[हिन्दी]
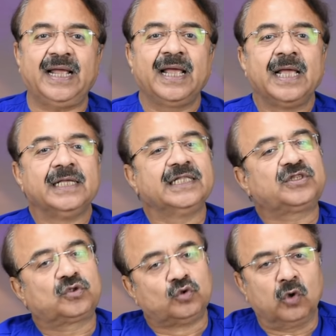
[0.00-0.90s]
है ये
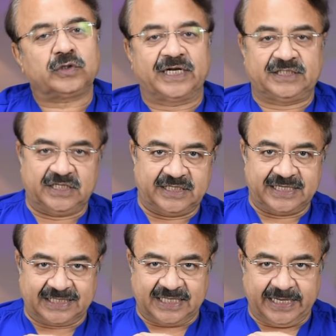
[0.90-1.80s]
दो तरह से दी
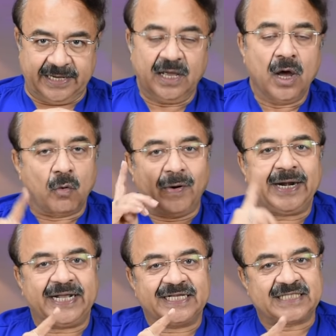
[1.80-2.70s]
जाती है
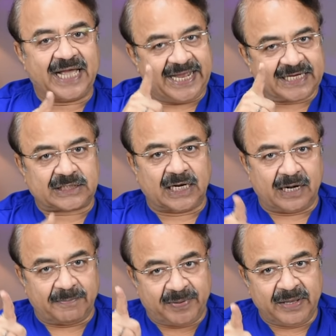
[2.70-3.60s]
वन इज द
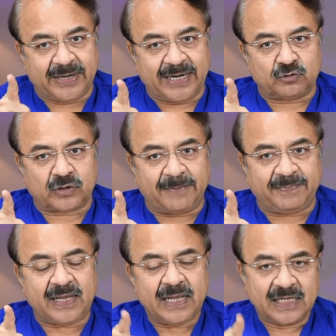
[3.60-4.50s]
एक्सटर्नल बीम
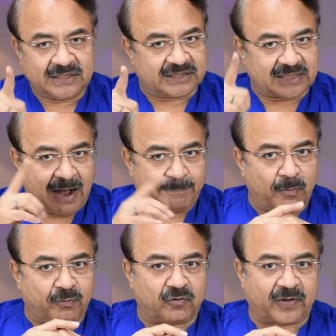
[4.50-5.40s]
रेडियोथेरेपी जैसा
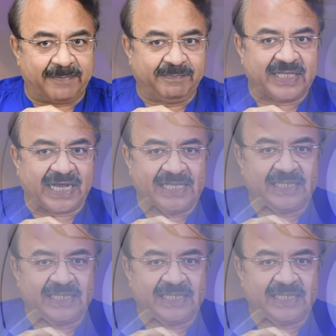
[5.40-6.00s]
आपको फोटोग्राफ में दिखाई